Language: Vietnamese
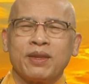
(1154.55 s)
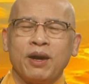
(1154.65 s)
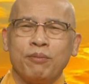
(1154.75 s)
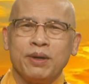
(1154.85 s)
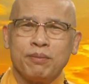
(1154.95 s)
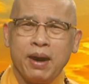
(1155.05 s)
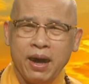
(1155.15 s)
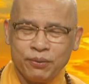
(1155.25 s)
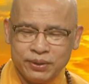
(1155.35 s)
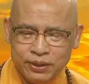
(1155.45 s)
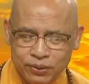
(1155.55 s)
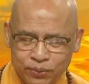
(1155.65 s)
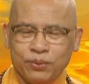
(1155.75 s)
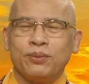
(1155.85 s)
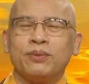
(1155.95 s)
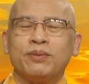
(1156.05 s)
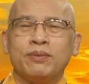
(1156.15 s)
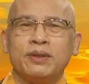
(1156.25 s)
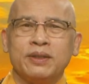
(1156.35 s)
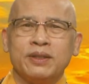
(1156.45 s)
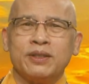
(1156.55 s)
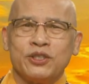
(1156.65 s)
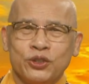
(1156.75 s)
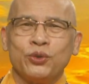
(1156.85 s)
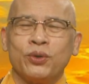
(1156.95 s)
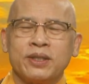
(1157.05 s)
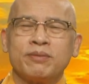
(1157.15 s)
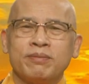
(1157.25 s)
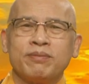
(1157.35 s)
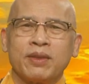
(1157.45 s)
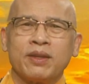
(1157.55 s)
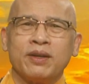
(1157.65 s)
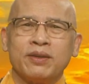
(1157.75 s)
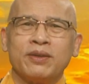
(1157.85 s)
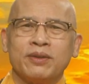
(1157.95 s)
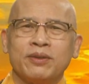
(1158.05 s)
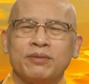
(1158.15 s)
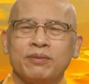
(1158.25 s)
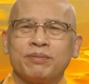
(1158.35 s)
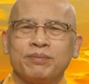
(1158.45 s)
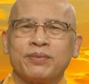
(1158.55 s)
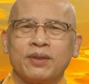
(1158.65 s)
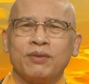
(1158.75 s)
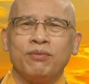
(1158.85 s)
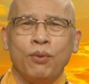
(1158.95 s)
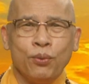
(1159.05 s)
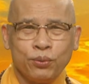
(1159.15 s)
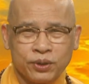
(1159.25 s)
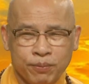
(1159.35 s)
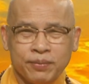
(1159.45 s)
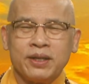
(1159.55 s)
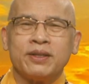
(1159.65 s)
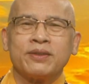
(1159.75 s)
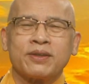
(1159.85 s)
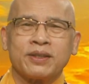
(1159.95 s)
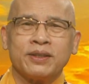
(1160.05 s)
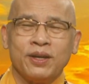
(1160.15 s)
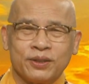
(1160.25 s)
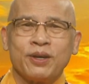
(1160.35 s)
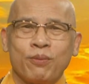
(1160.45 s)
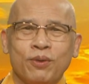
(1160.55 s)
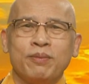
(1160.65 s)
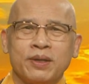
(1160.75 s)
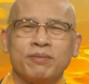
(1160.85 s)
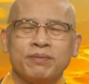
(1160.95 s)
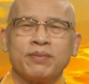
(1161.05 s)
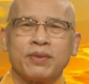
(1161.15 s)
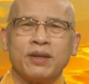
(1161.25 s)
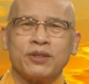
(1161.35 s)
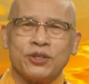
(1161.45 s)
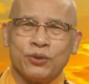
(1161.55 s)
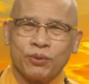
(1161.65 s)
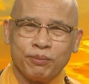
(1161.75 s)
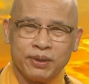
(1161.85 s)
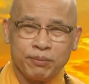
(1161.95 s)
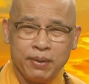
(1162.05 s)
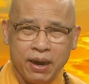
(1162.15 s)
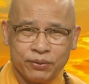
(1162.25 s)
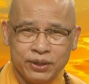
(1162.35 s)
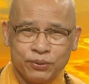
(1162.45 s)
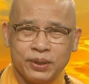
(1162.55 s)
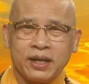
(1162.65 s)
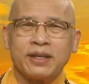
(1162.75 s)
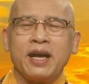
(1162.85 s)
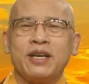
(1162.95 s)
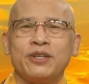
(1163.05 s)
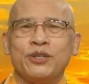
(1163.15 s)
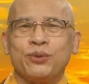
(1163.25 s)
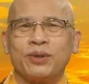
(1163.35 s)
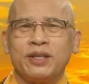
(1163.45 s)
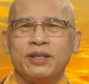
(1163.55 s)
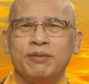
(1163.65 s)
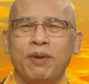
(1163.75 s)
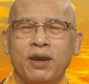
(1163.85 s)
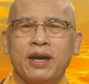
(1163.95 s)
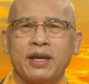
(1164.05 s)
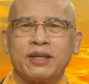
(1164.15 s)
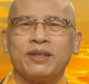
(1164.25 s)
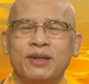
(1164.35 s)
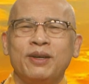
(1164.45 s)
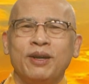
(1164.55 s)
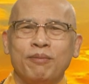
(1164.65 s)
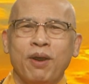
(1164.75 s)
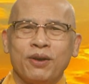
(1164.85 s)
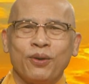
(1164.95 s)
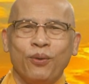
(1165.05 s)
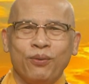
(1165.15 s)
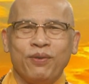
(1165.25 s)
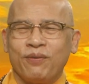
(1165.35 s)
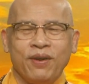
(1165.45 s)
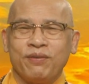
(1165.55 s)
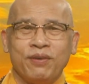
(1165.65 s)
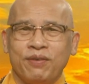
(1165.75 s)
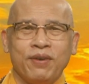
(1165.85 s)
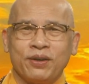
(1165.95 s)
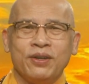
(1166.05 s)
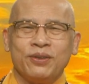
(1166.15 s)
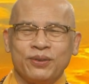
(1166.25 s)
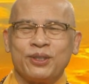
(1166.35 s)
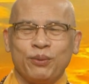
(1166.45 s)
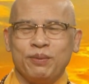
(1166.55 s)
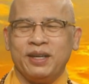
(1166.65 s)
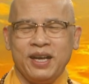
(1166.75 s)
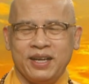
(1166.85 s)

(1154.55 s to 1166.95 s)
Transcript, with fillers: không biết bao nhiêu là dư luận à, ờ, nó phủ trùm lên đời sống của mình nó chịu không biết bao nhiêu đánh cây, nhiều khi mất ăn à, mất ngủ vân vân và vân vân nói chung là